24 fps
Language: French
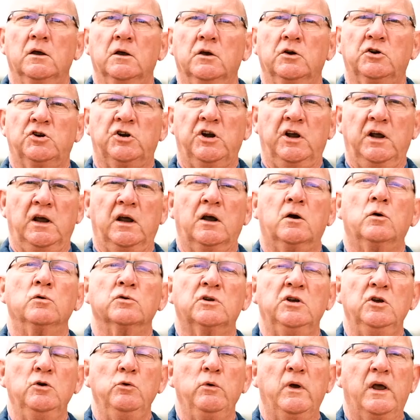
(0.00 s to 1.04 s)
J'ai
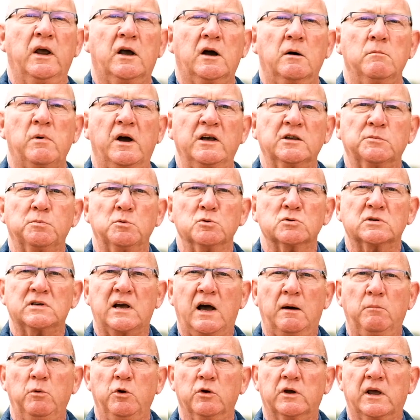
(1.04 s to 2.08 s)
continué comme
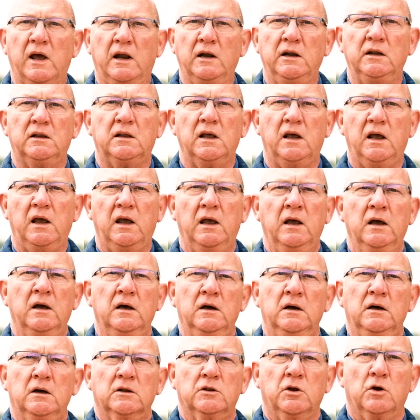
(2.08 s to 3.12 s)
responsable qualité
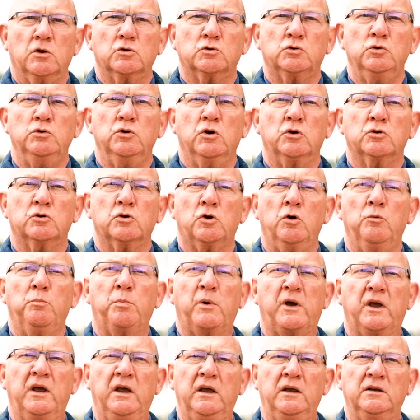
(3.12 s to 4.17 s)
dans une
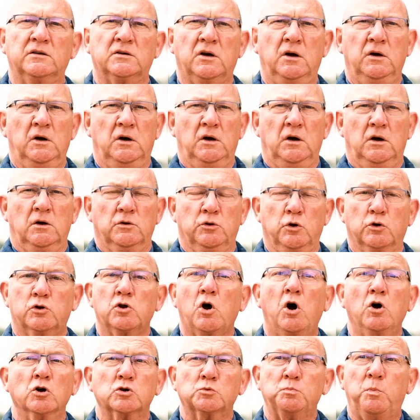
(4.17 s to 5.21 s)
entreprise de
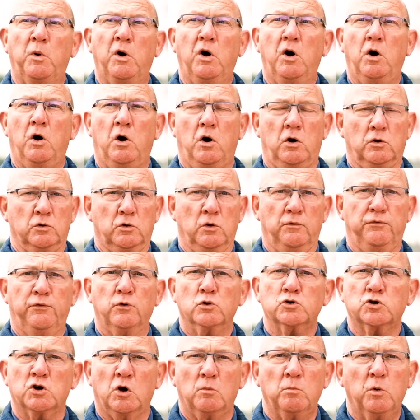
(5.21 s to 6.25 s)
transport de
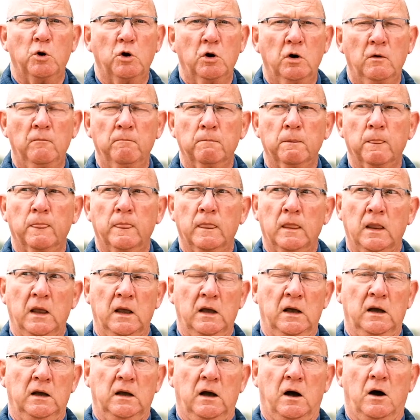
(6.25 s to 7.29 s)
Fourchambault,
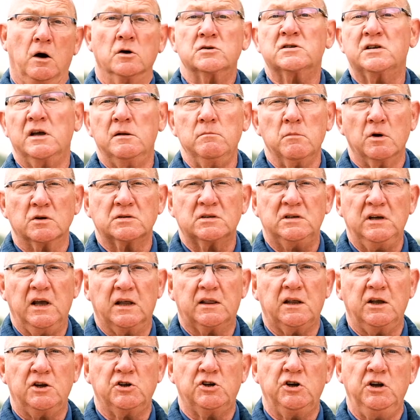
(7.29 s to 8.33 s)
anciennement
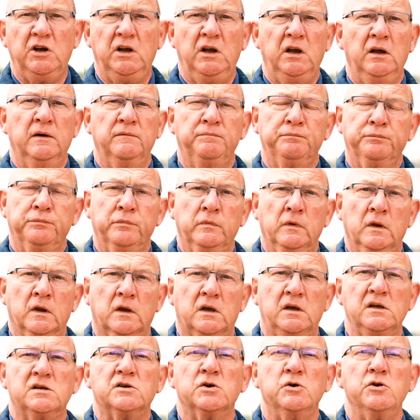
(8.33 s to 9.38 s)
CIATJ,
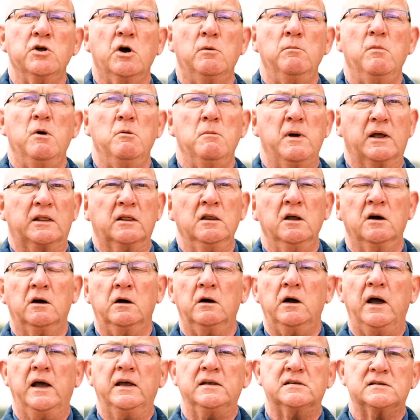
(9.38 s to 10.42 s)
qui se nomme
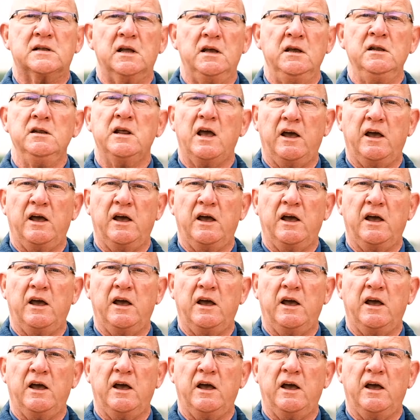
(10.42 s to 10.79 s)
maintenant STI